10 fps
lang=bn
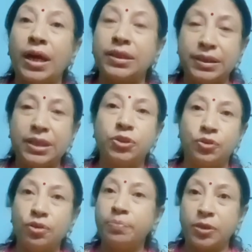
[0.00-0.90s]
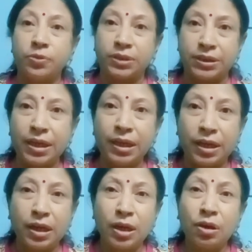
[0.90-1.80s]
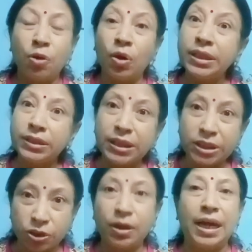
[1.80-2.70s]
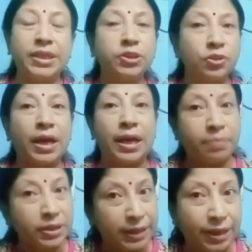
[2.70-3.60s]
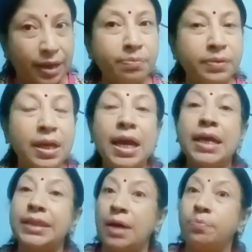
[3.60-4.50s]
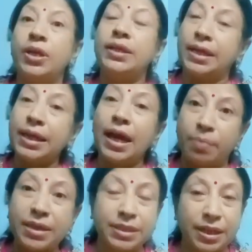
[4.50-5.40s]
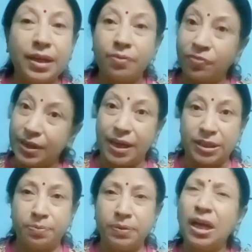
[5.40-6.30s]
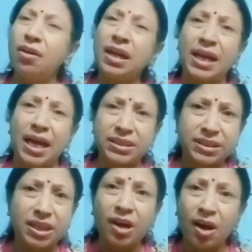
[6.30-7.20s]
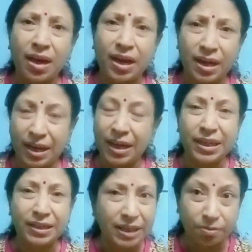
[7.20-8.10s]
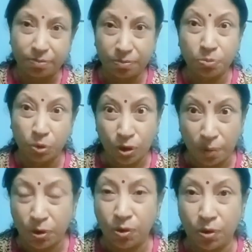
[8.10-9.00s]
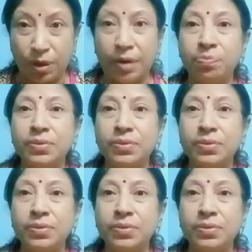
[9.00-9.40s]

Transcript: কয়েকদিনের জন্য বেরোচ্ছে অনির্দিষ্টকালের জন্য একবার দেখলাম তারপরে নাকি আবার সে ফিরে আসবে তাহলে লাস্ট চা খাওয়া এটা ঠিক বোধগম্য হলো না